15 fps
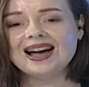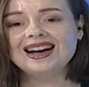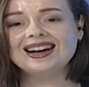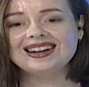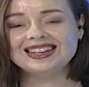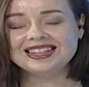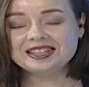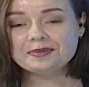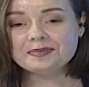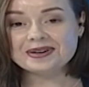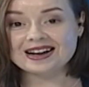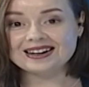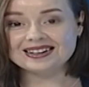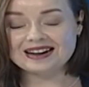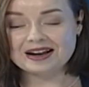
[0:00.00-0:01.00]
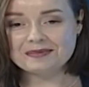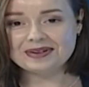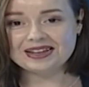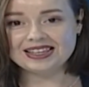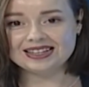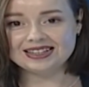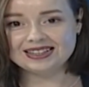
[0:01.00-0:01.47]
Это
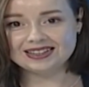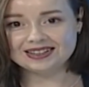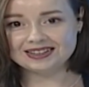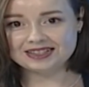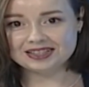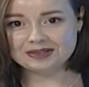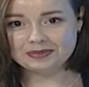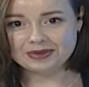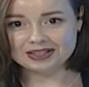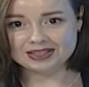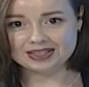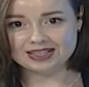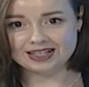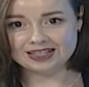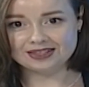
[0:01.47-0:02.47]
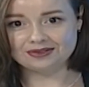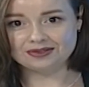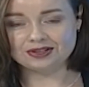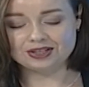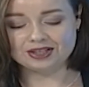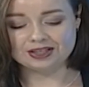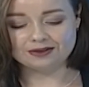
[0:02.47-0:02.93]
программа Ельгек Измет.
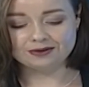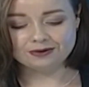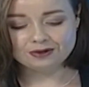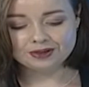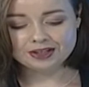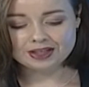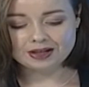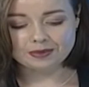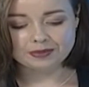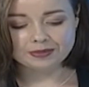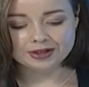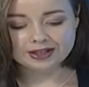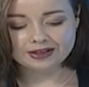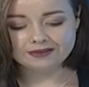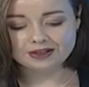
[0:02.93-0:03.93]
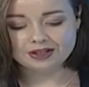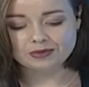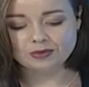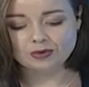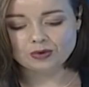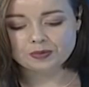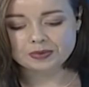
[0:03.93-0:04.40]
Здравствуйте! Сегодня мы
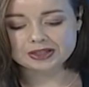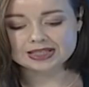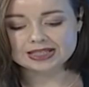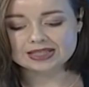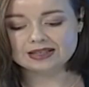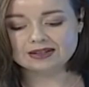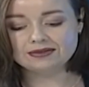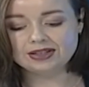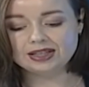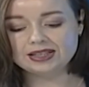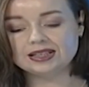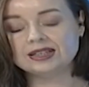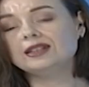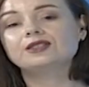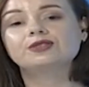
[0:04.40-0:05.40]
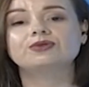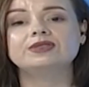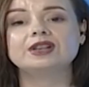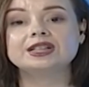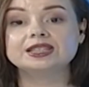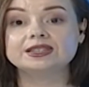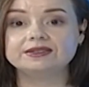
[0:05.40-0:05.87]
говорим о предоставлении
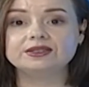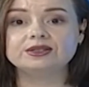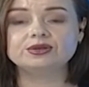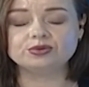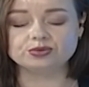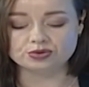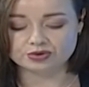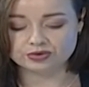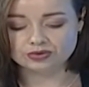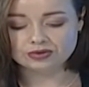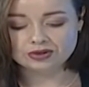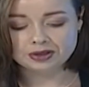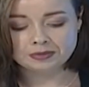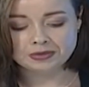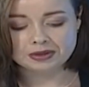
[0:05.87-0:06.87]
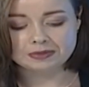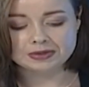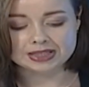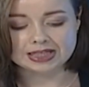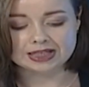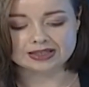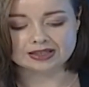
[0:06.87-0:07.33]
государственных услуг и
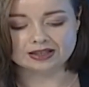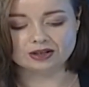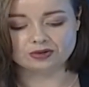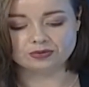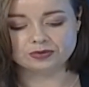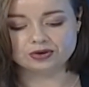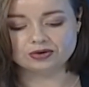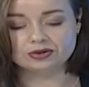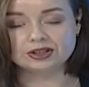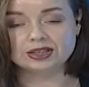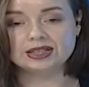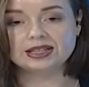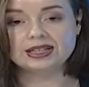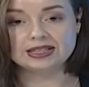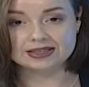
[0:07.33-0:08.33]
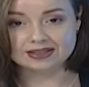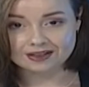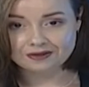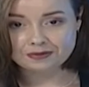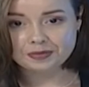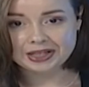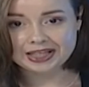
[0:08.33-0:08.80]
минимизации коррупционных
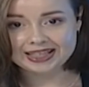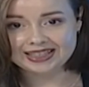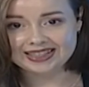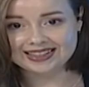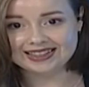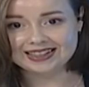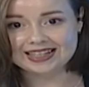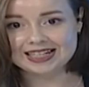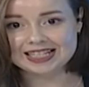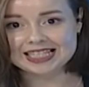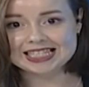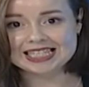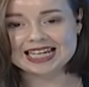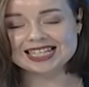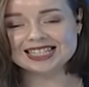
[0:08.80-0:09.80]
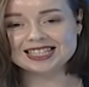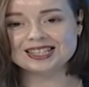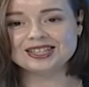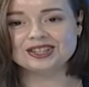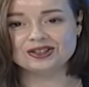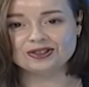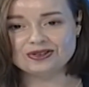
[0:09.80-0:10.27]
рисков при их реализации,
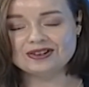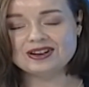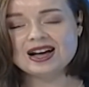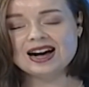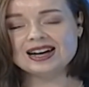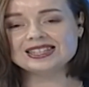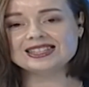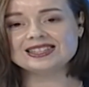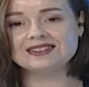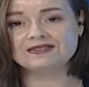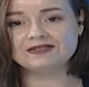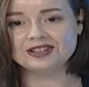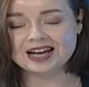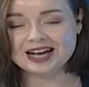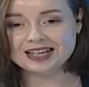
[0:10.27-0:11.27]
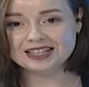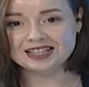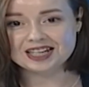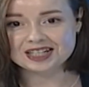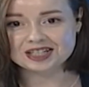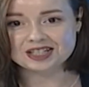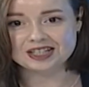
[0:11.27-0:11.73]
но основная
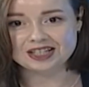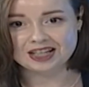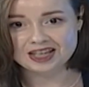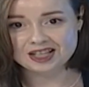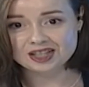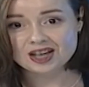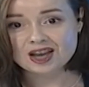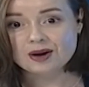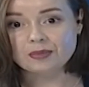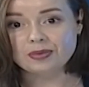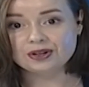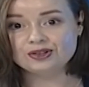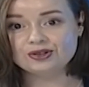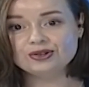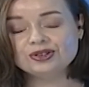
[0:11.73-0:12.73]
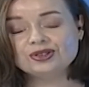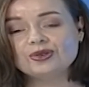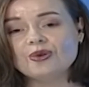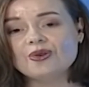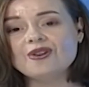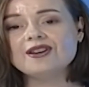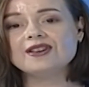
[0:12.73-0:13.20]
наша речь пойдет
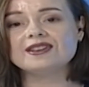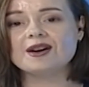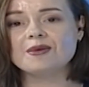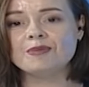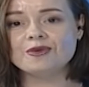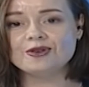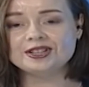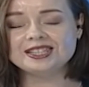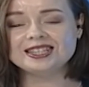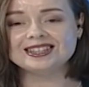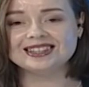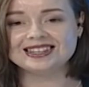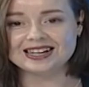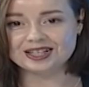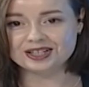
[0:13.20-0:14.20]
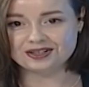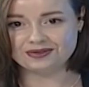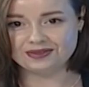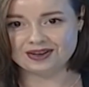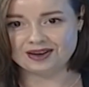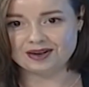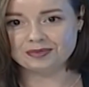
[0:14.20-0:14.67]
о работе
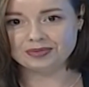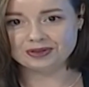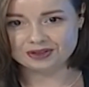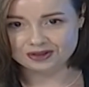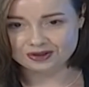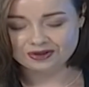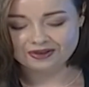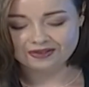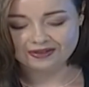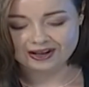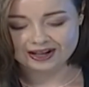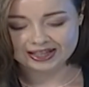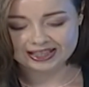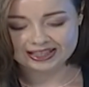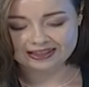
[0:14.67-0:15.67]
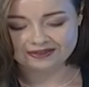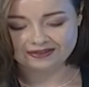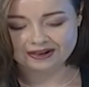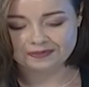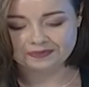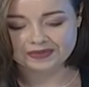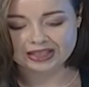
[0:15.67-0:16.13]
нашего областного
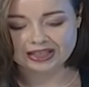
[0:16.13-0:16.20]
архива.